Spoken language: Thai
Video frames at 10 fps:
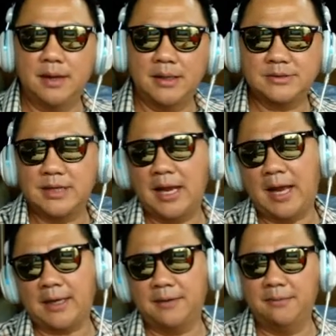สลัด
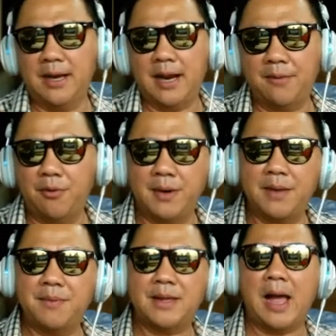มีอะไรผมไม่ได้
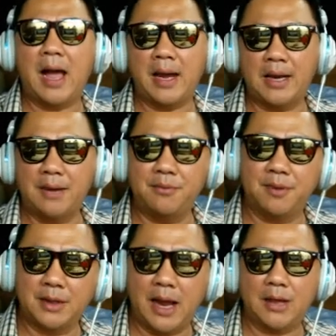ไปถ่ายนะผมก็
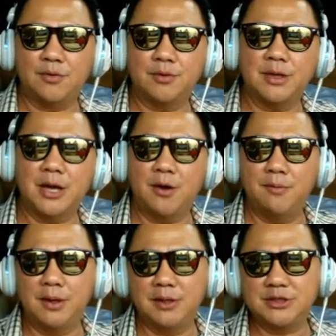ถ่ายตรงที่เขามี
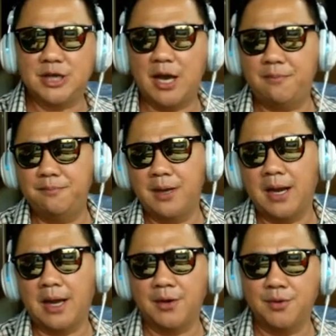เชฟมีอะไร
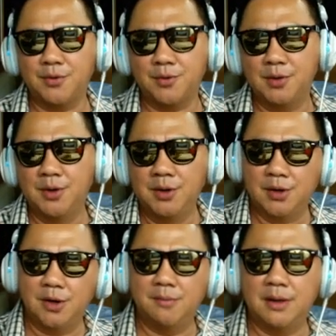อยู่ก็
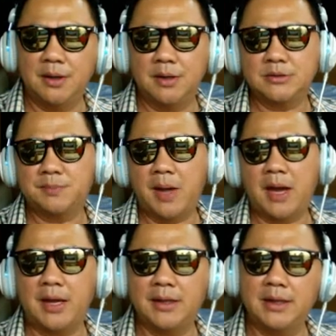มีสปาเก
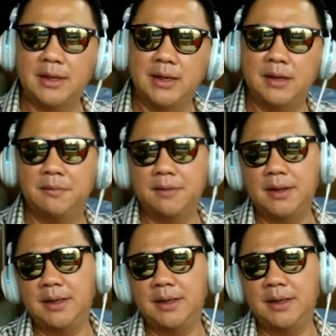ตตี้มี